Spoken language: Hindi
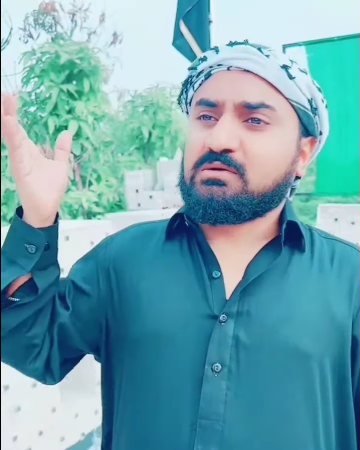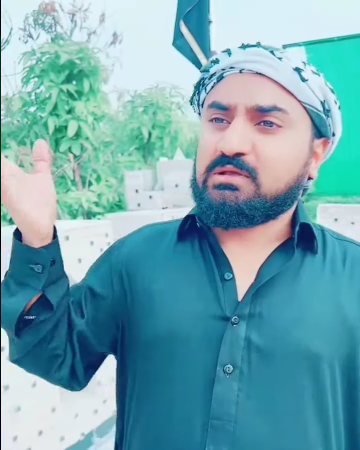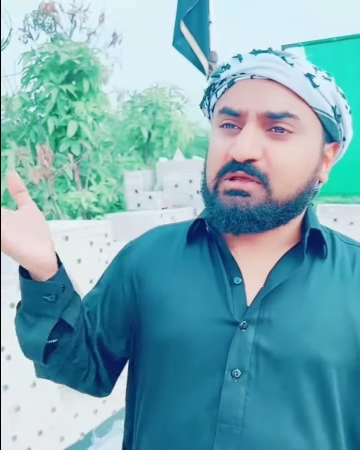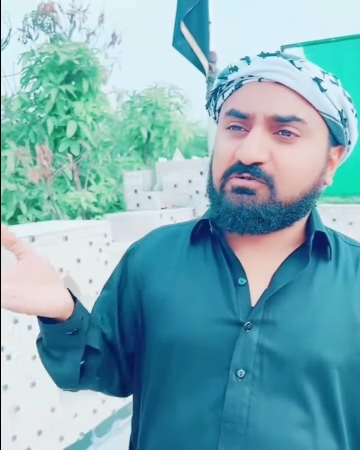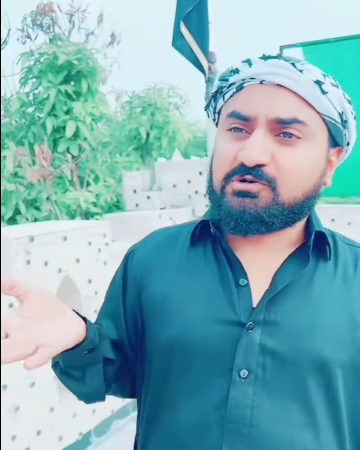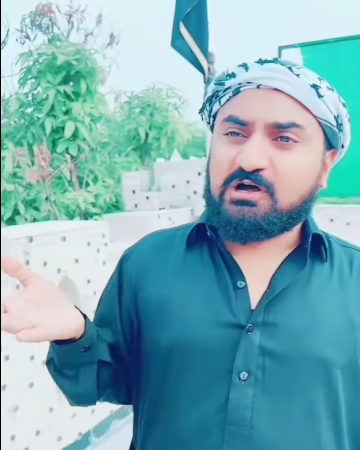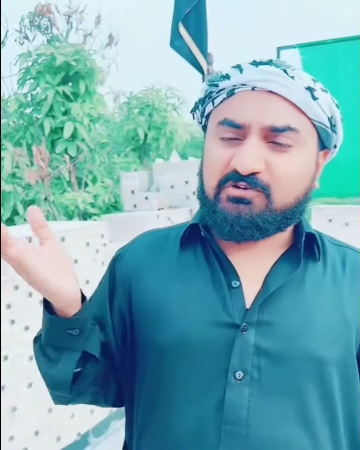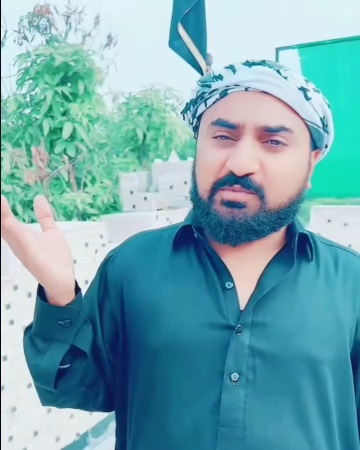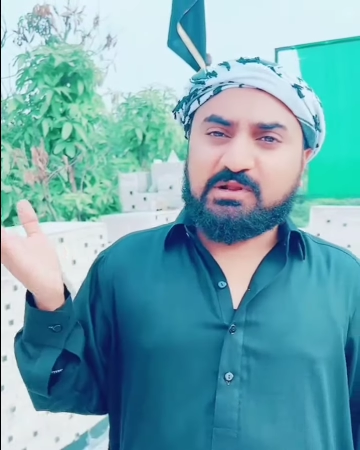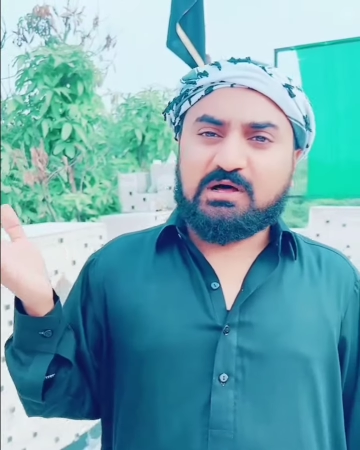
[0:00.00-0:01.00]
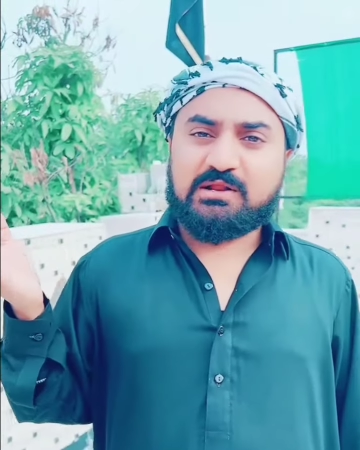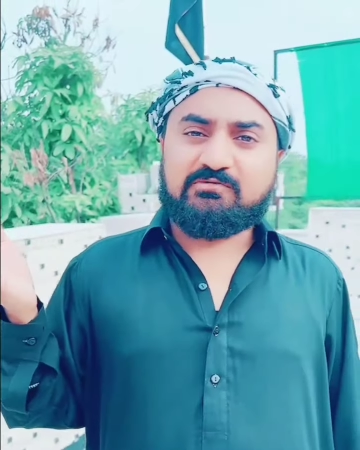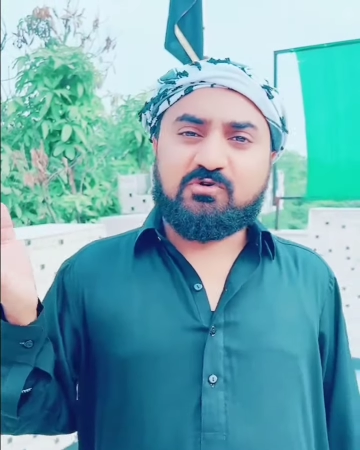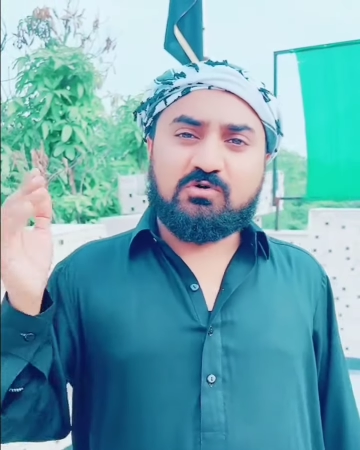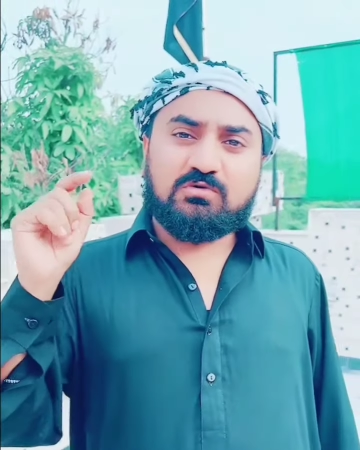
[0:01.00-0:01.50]
कि ये वो टावर बना रहा
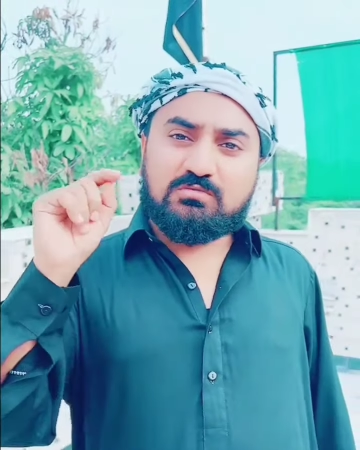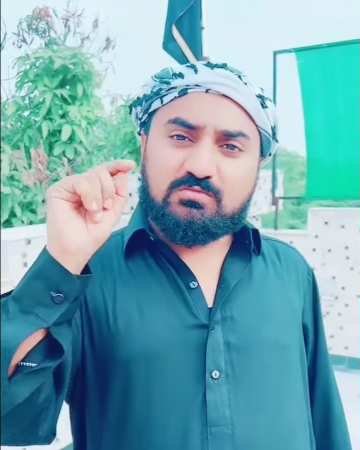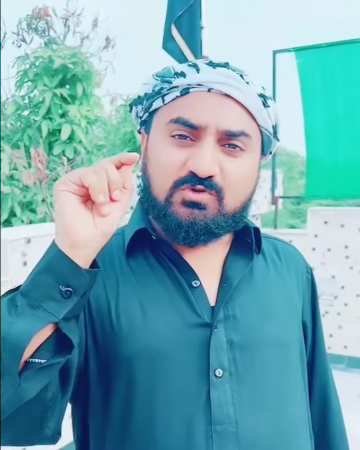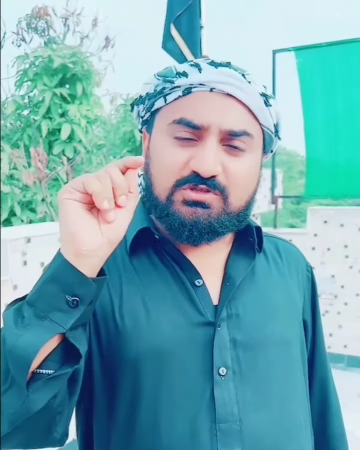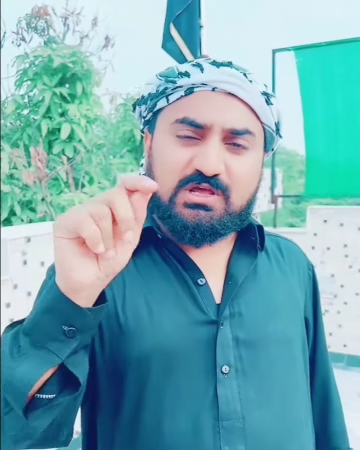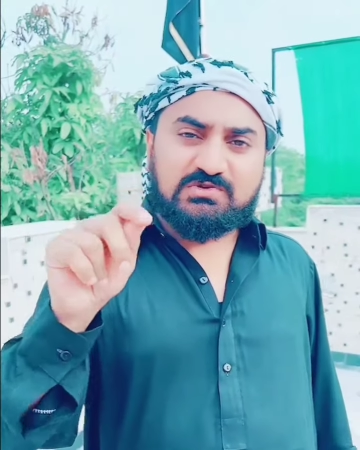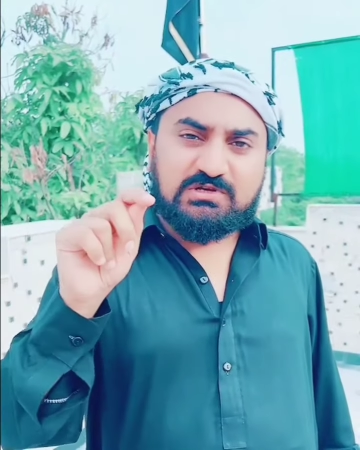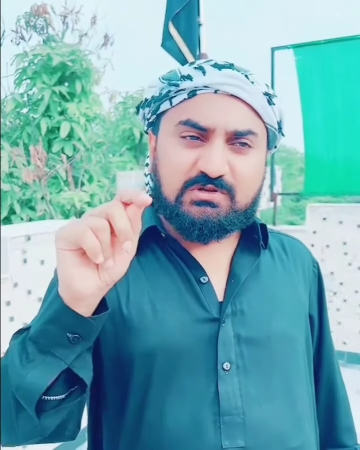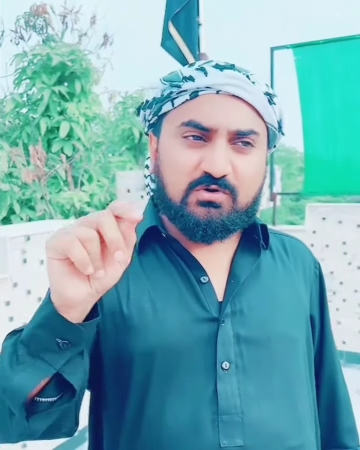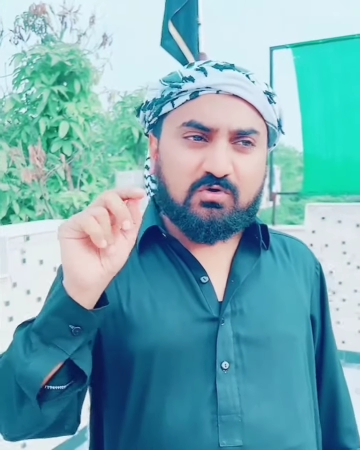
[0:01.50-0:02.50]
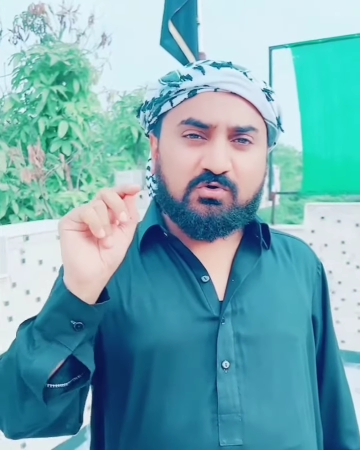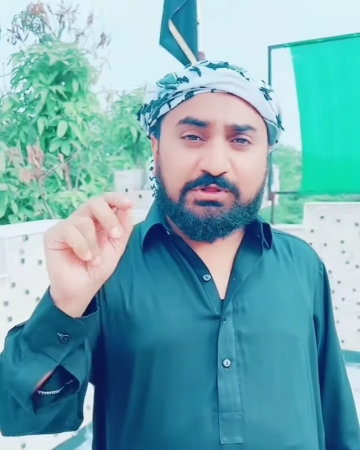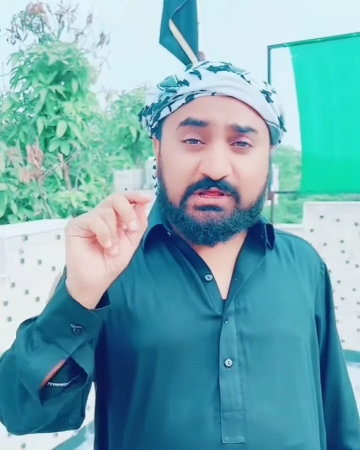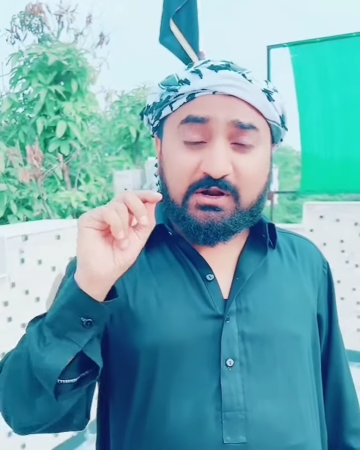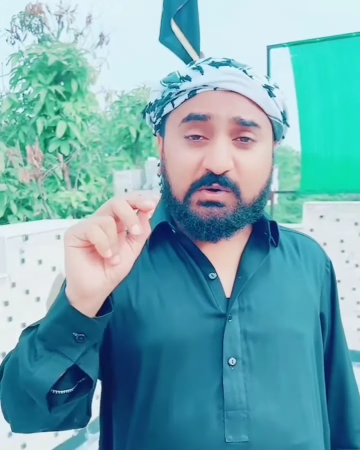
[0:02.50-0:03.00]
है वो मुतरसिनो
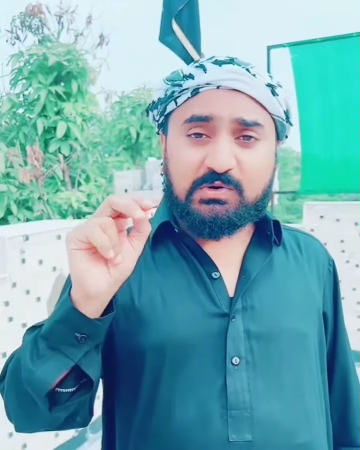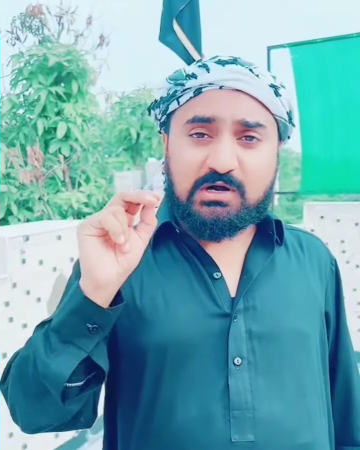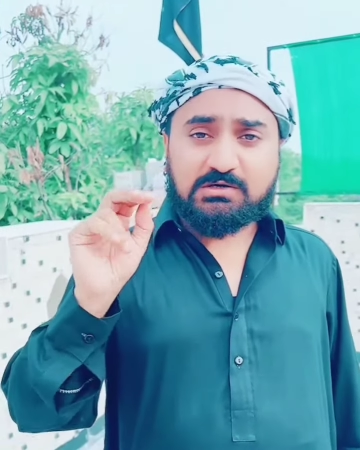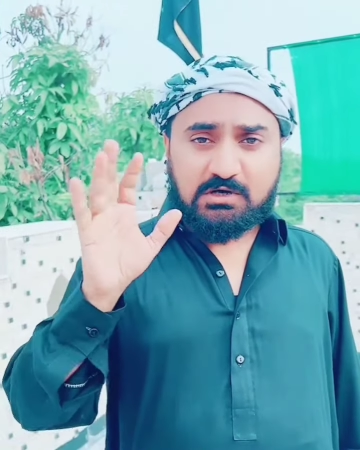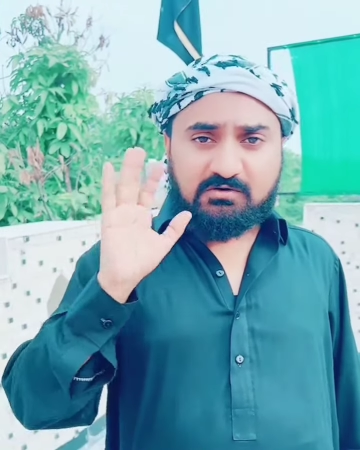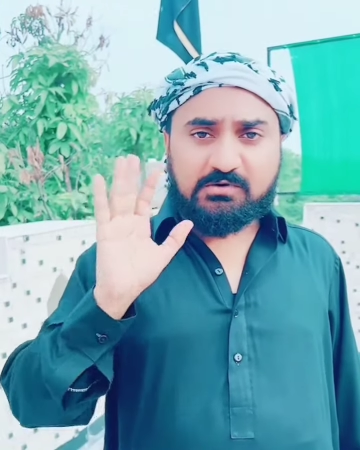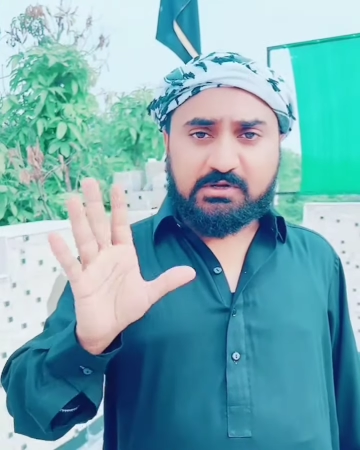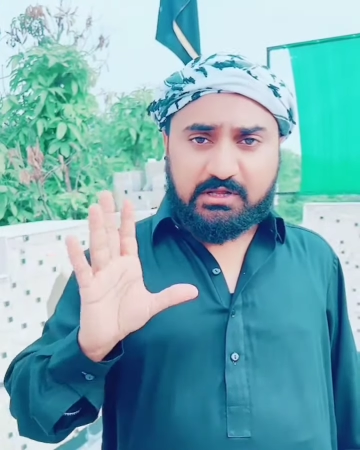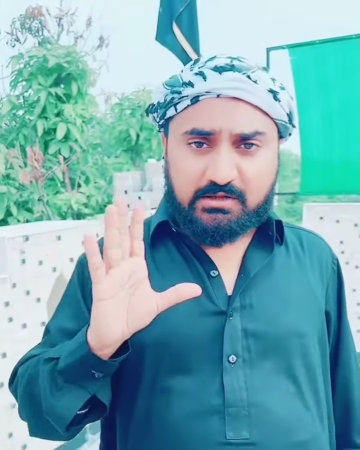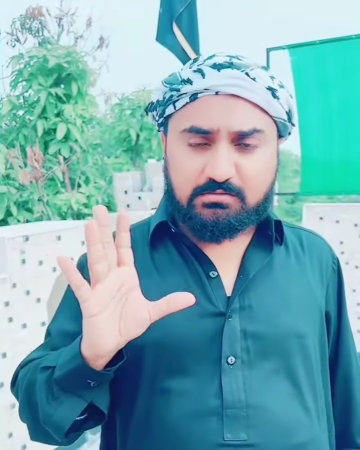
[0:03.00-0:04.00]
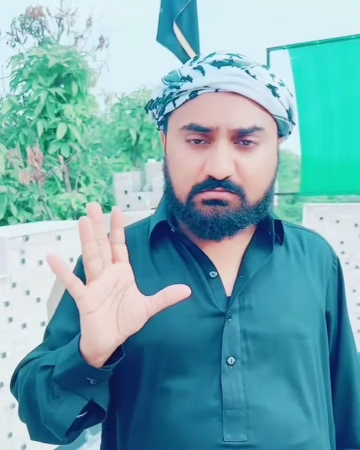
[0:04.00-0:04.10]
गोरी आलो का टावर है